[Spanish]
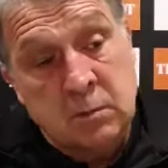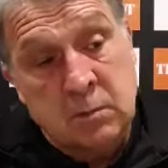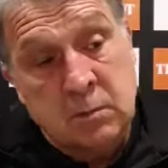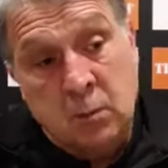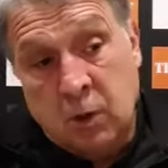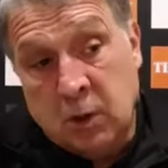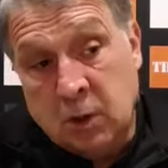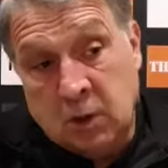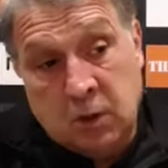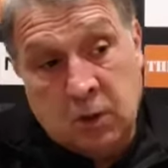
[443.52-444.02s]

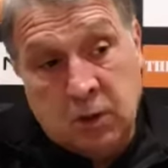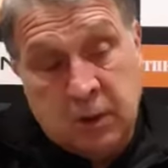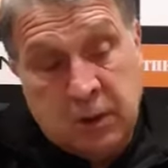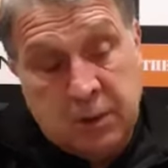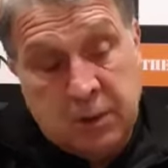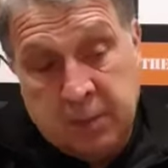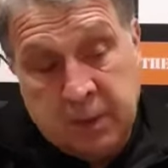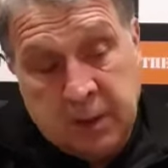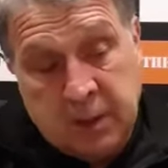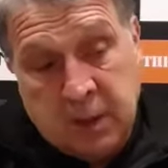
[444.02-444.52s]
Bueno,
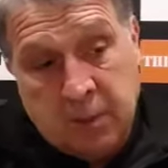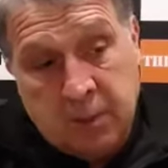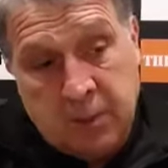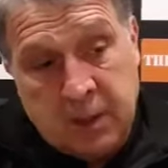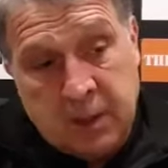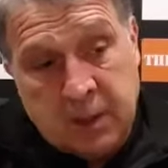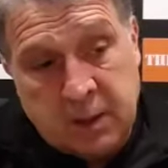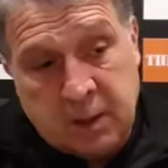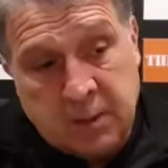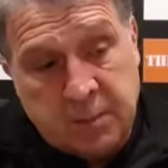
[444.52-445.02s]
este, eh,
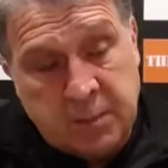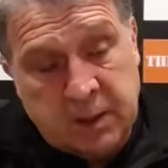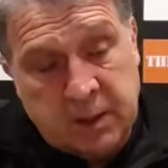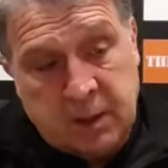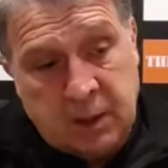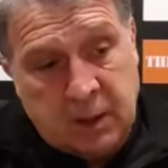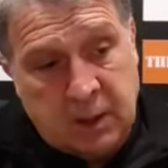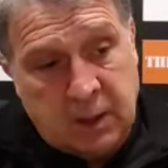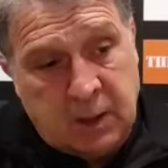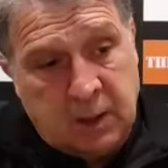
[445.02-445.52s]

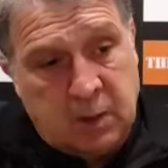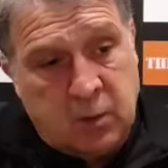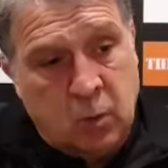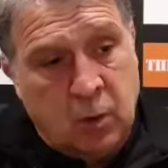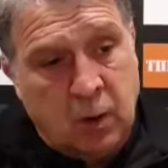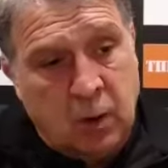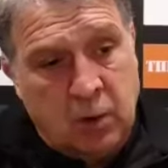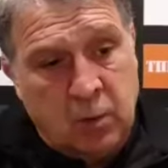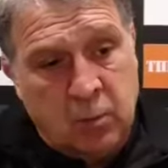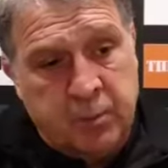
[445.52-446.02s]
evidentemente que
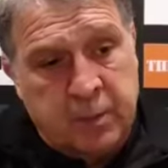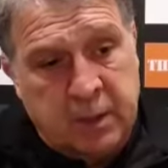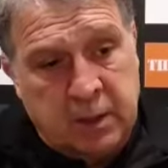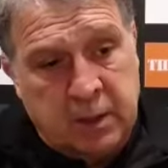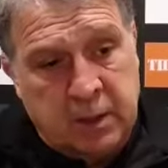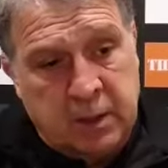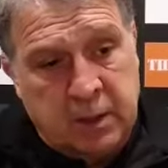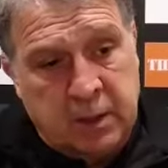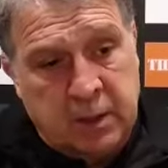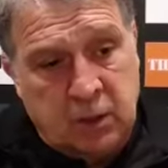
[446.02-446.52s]
jugar un
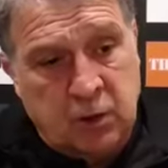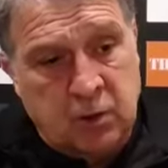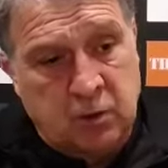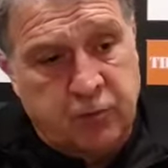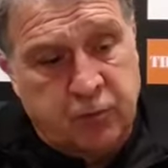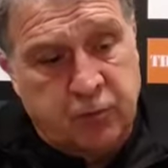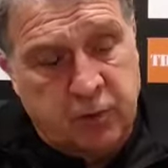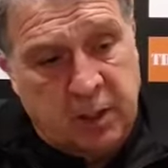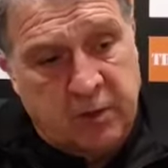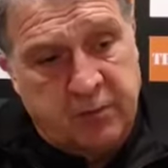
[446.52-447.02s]
partido
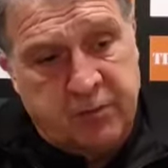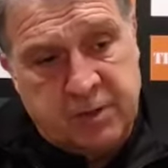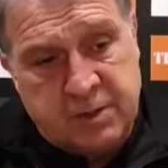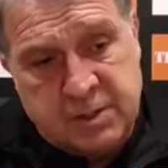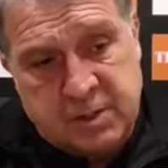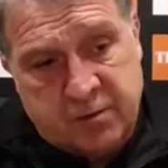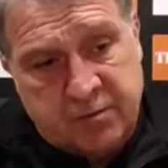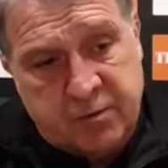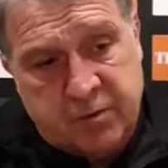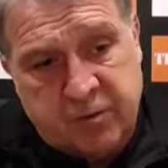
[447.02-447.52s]
fuera de
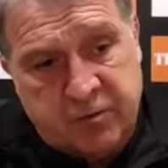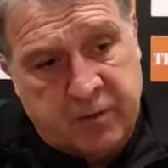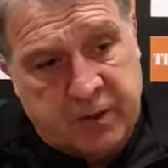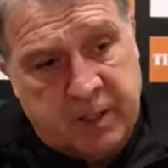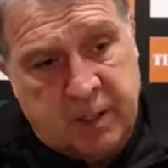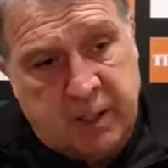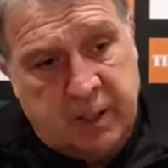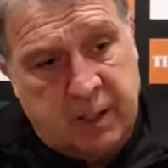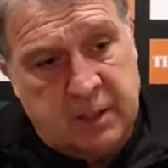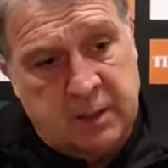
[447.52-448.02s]
fecha
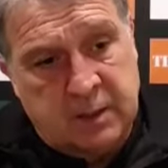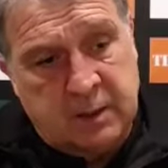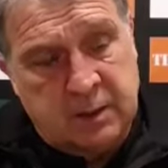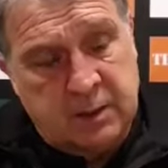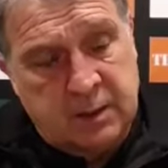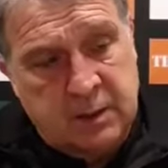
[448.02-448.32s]
FIFA